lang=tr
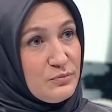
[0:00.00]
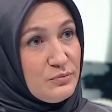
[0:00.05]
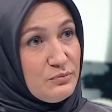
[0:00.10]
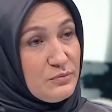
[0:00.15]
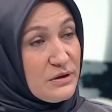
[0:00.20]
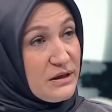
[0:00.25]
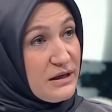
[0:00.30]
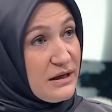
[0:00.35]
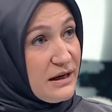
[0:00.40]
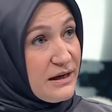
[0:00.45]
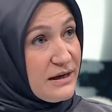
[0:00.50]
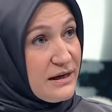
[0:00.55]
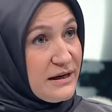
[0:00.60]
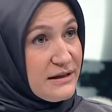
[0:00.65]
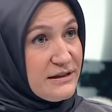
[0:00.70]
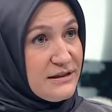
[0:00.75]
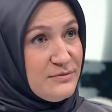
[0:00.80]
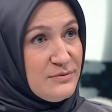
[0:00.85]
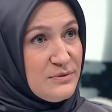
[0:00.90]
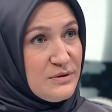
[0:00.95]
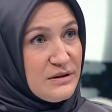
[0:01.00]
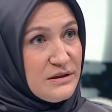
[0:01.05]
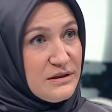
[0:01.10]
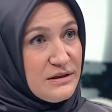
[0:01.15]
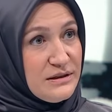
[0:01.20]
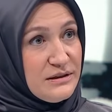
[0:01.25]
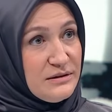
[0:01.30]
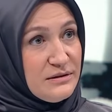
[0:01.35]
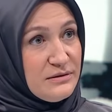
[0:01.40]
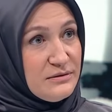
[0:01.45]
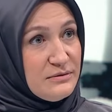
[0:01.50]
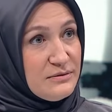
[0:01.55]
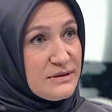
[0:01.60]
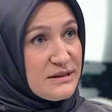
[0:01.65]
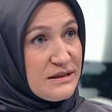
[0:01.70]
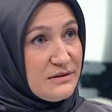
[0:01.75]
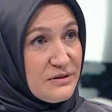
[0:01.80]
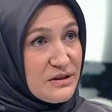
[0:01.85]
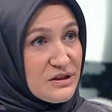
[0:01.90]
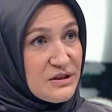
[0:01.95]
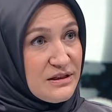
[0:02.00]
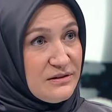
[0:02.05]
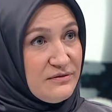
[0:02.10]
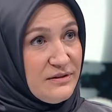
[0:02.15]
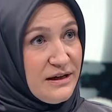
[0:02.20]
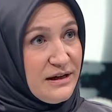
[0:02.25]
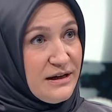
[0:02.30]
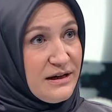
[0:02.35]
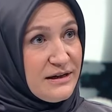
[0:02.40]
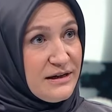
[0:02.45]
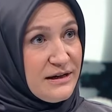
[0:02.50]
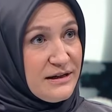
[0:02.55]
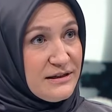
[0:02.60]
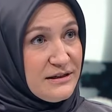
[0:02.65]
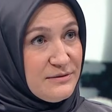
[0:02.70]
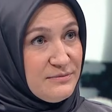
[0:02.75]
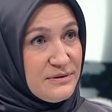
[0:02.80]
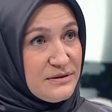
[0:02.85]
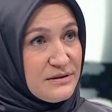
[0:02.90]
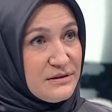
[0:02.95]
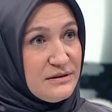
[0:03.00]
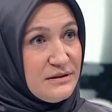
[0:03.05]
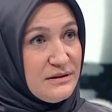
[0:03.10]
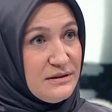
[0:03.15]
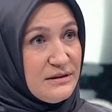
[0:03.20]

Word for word: e, herhangi bir e, savaşta veya herhangi bir